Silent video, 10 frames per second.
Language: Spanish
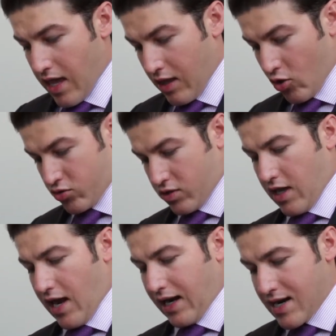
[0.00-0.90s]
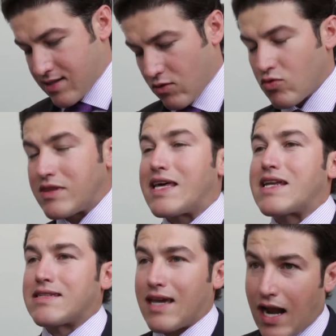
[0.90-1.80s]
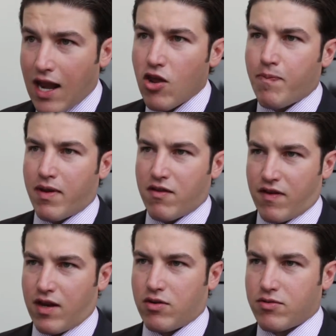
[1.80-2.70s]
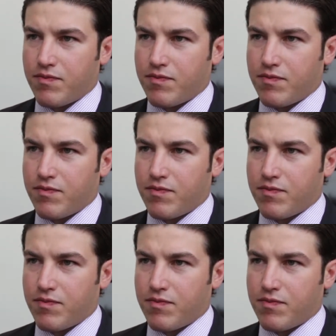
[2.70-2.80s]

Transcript: y, alcanza un tercer anillo periférico,